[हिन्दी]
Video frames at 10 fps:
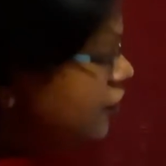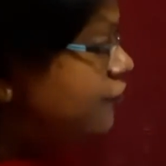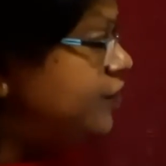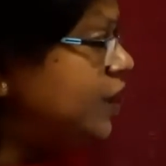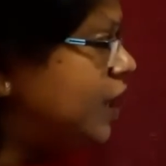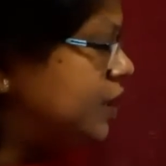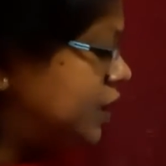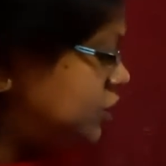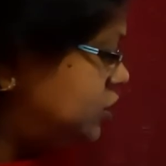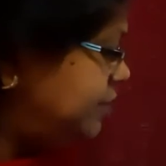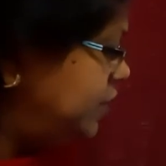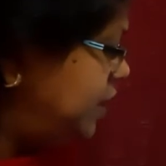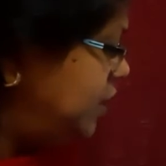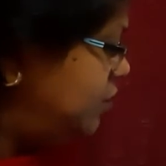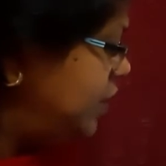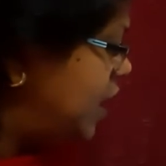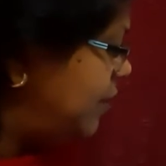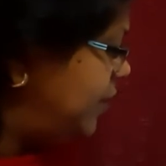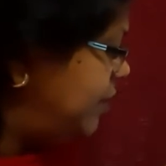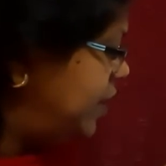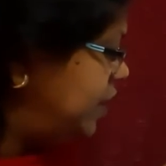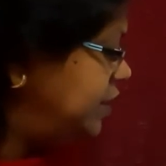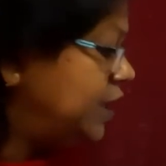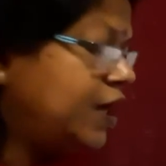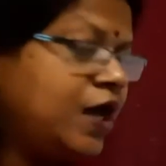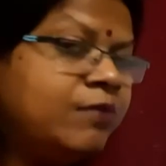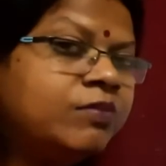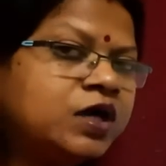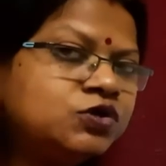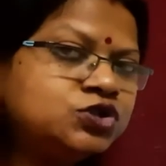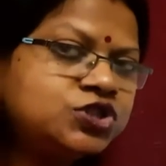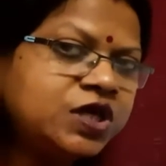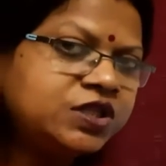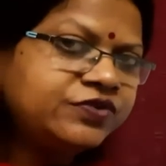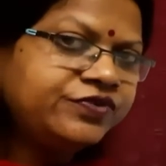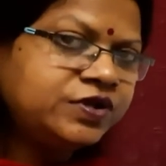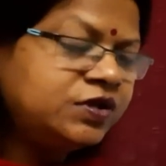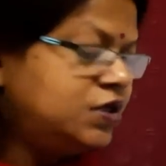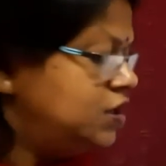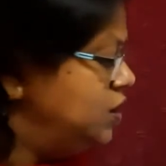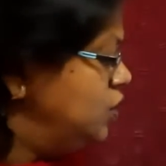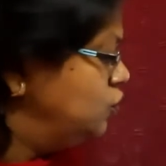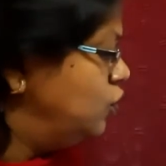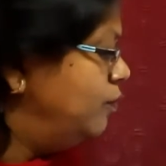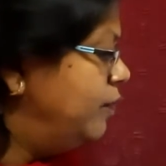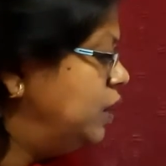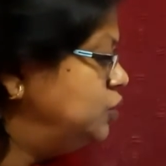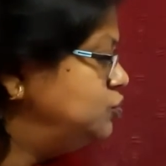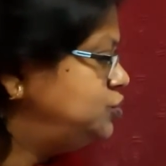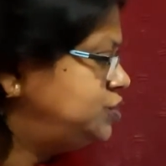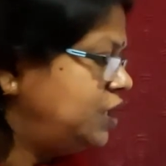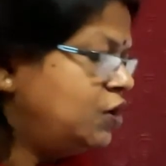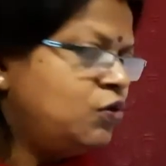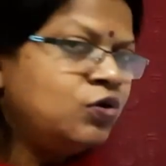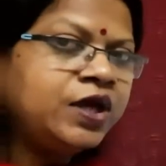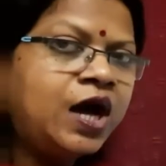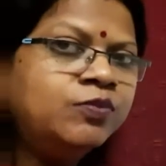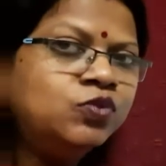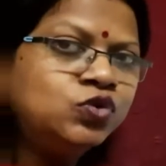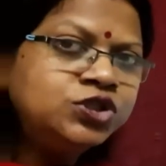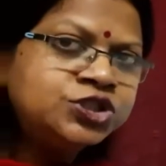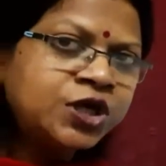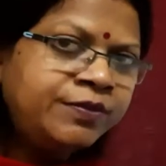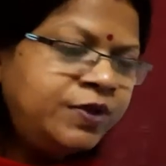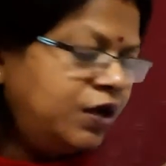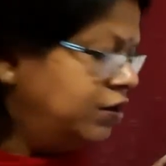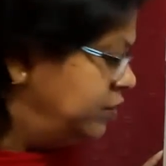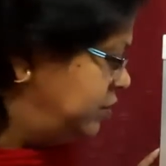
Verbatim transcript: फिर अगला शब्द देखो यहाँ पे मैंने दिया है मनुष्यत्व तो मनुष्य हो गया मूल शब्द